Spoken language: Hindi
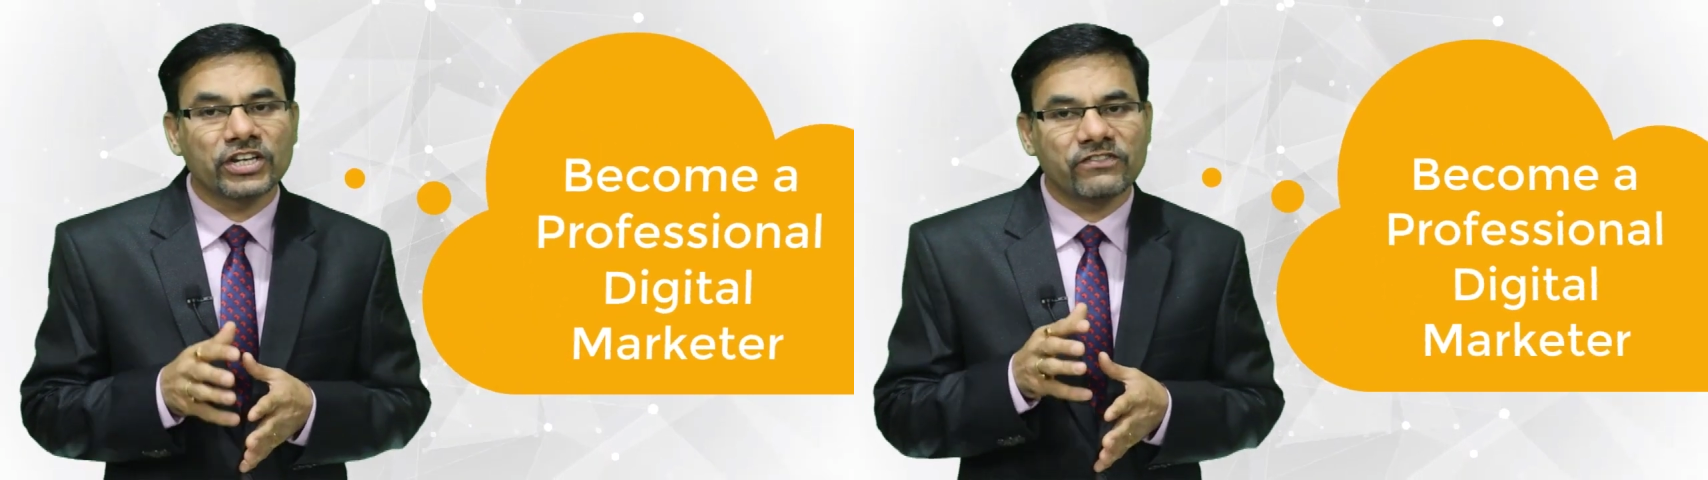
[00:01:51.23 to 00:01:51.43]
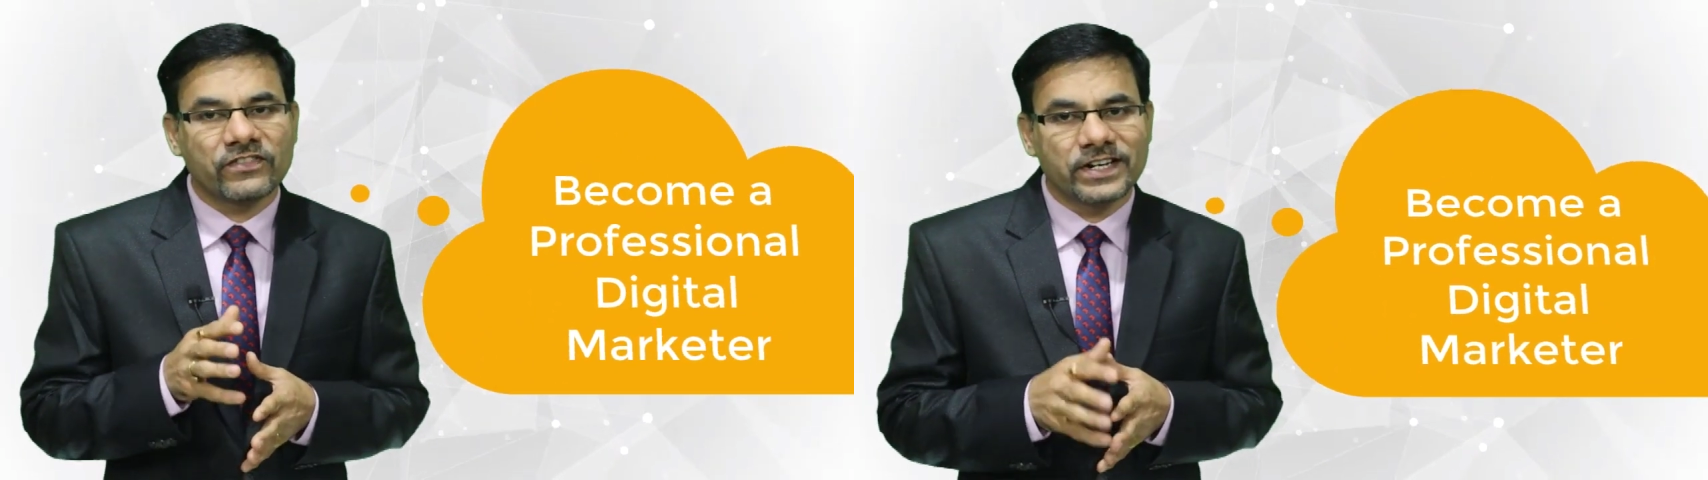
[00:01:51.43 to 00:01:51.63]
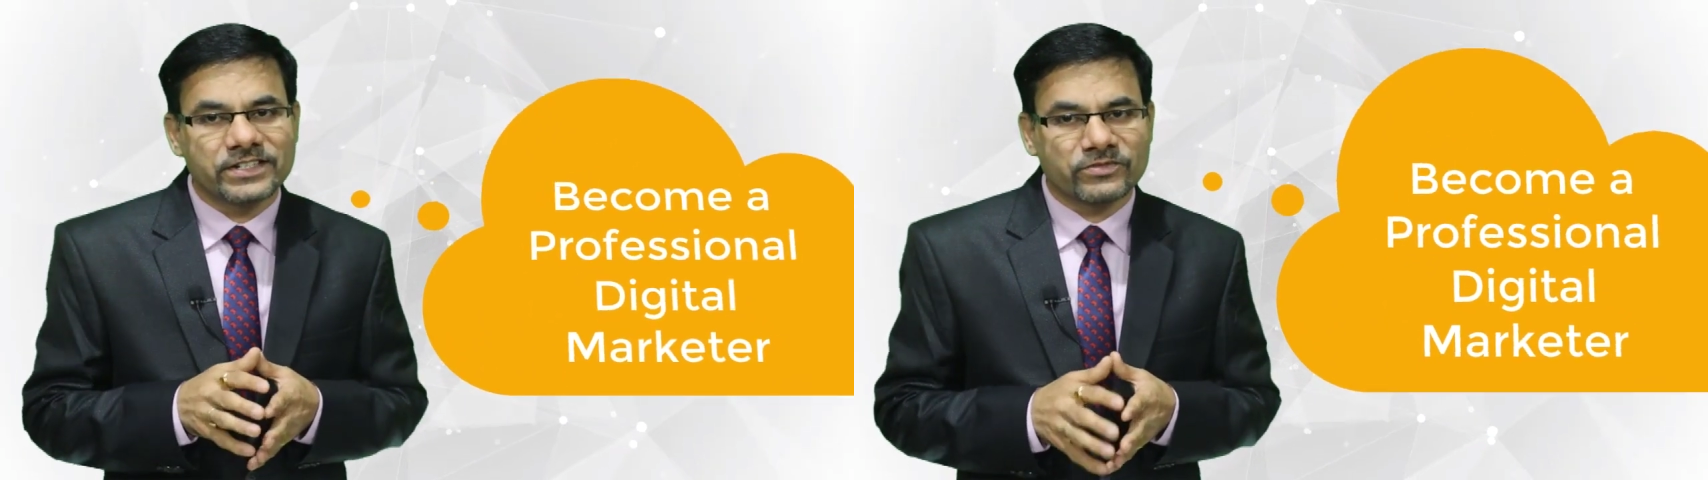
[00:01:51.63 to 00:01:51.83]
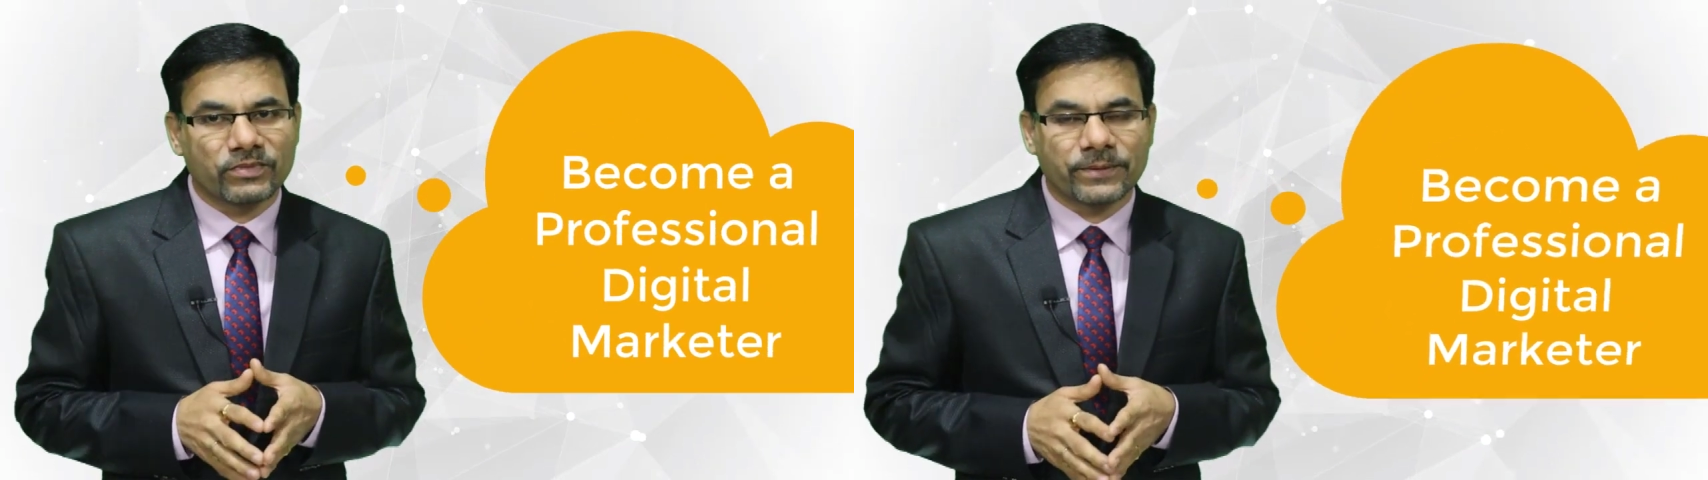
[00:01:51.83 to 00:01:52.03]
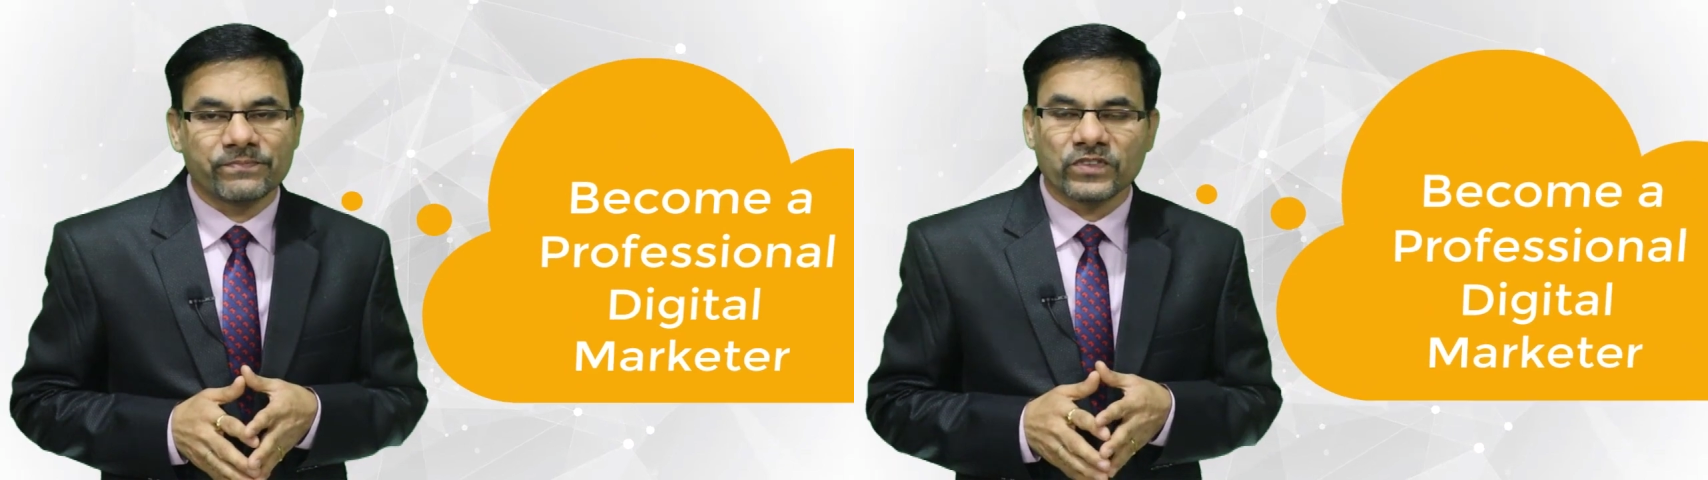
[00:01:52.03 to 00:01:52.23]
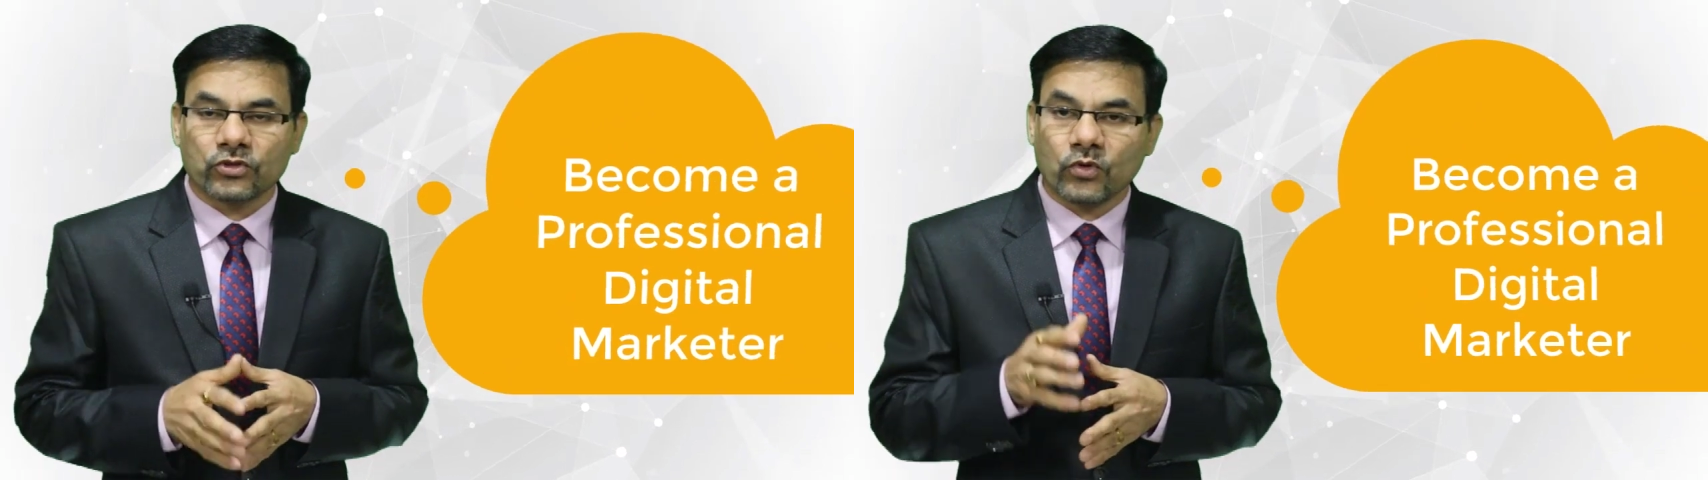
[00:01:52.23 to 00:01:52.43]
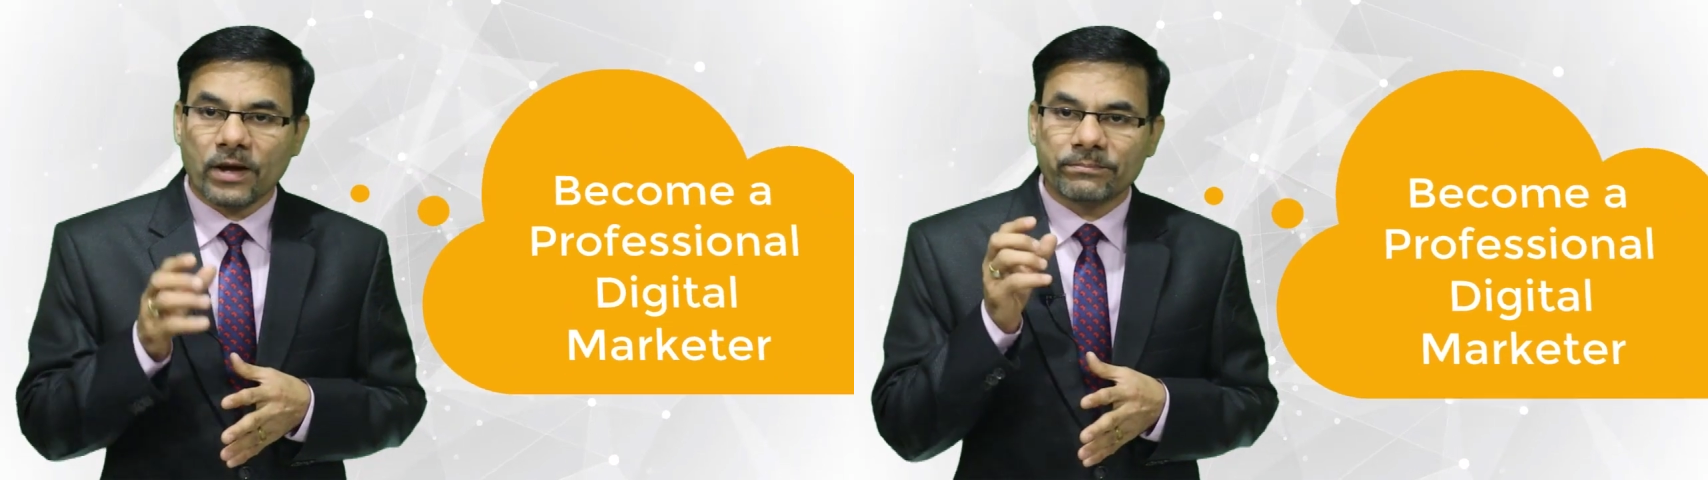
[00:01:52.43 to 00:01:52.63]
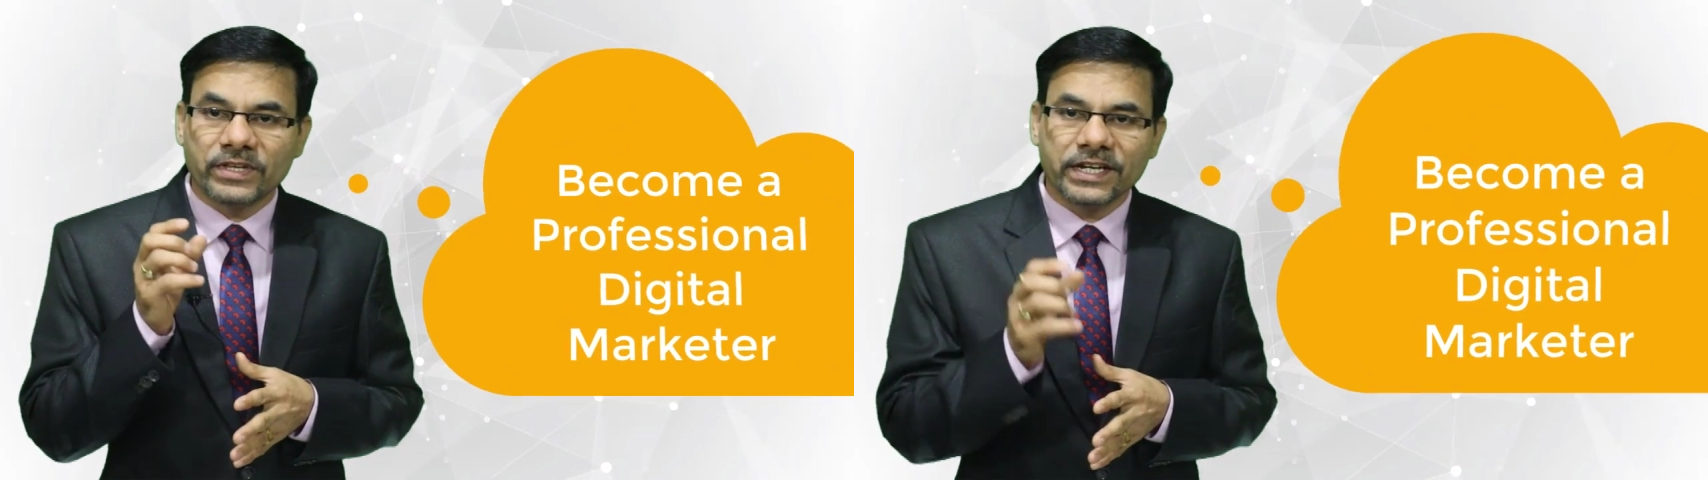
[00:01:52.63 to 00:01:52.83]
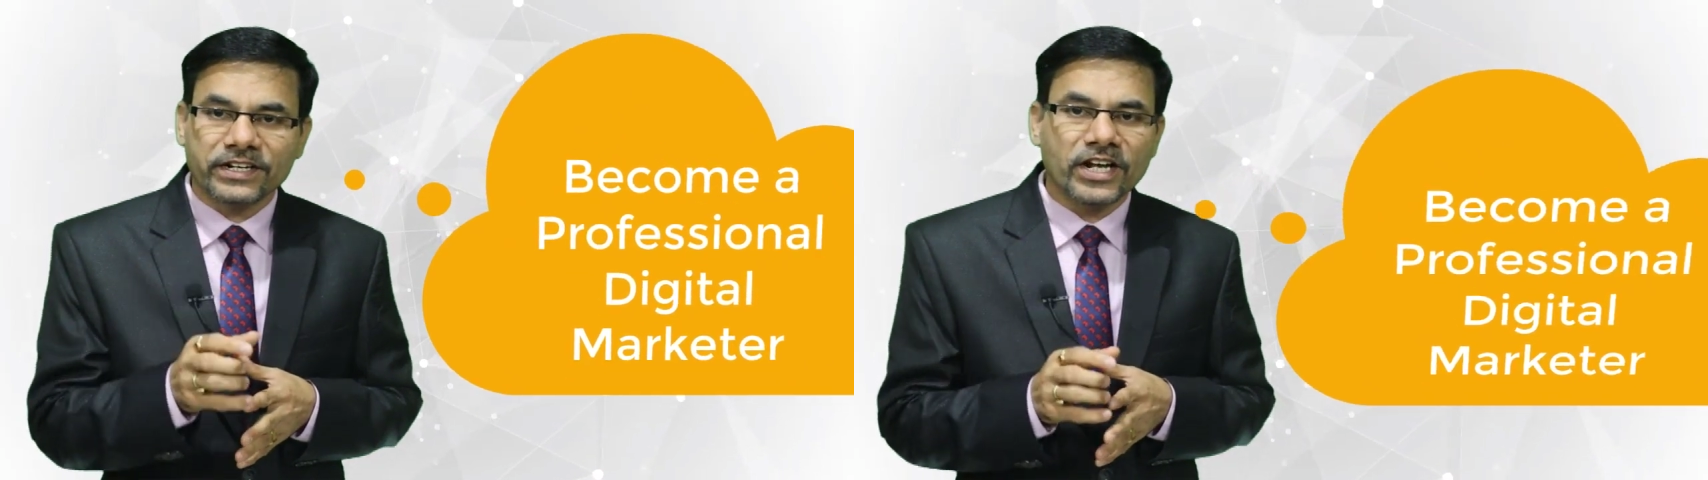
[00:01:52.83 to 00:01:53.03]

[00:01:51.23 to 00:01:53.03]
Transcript: की फील्ड्स में तो आप देर